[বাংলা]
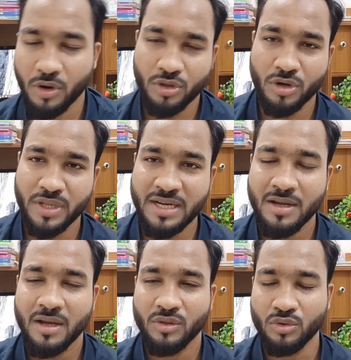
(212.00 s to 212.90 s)
বড় ধরনের
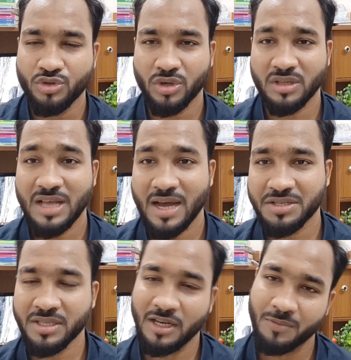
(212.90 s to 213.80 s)
দুর্যোগ না
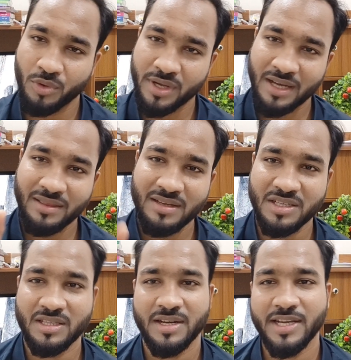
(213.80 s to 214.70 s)
আসে তাহলে পরীক্ষা
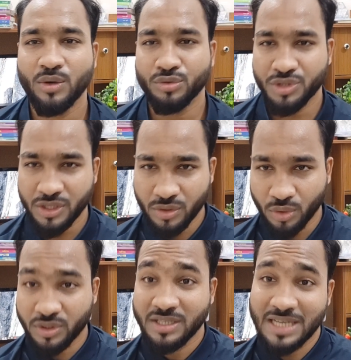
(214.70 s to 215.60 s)
তিরিশ তারিখে অনুষ্ঠিত
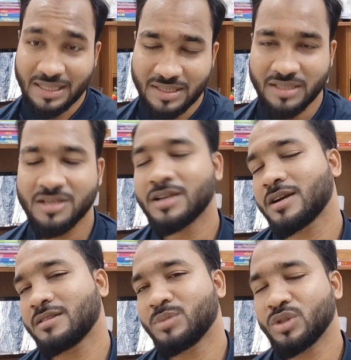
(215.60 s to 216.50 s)
হতে যাচ্ছে
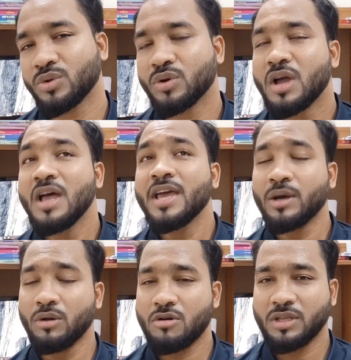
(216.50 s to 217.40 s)
শিক্ষার্থীবৃন্দ এ
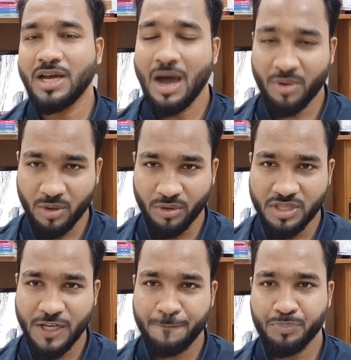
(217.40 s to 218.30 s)
হলো কথা আবারও
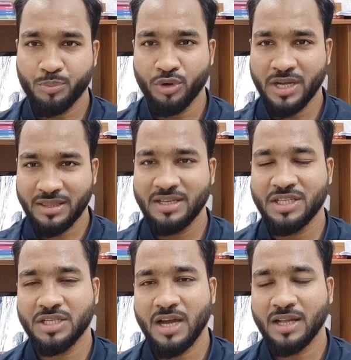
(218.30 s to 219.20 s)
বলছি পরীক্ষা
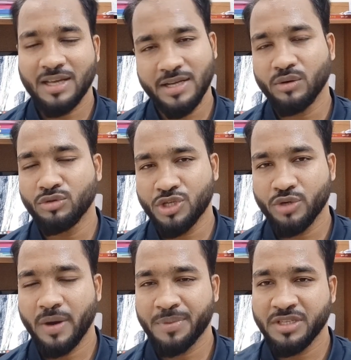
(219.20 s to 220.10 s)
তিরিশ তারিখে অনুষ্ঠিত
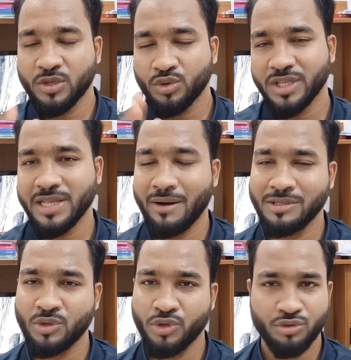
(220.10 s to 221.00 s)
হবে আপনার যে রুটিন দেওয়া
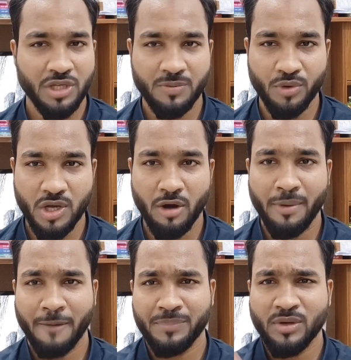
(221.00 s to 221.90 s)
আছে রুটিন অনুসারে পরীক্ষা
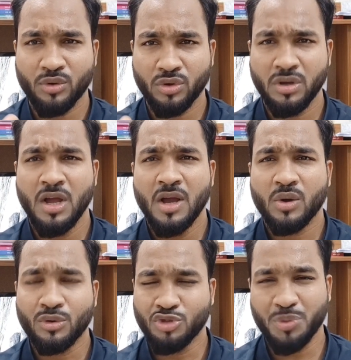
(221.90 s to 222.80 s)
হবে আপনি কোনো
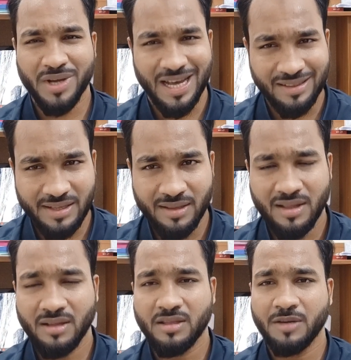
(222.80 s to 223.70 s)
গুজবে কান দিয়ে
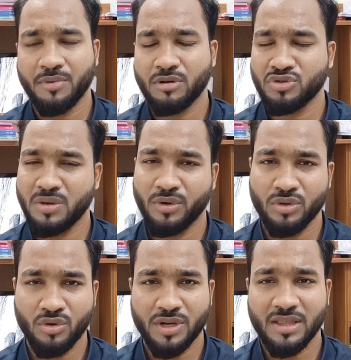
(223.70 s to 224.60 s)
না দিয়ে পড়াশোনা
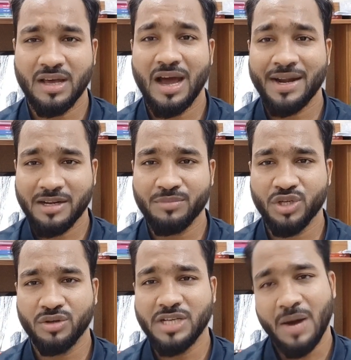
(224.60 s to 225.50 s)
বন্ধ করেন না আর একটা
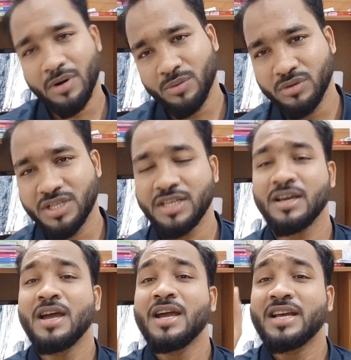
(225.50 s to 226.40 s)
বিষয় হচ্ছে আবারও বলছি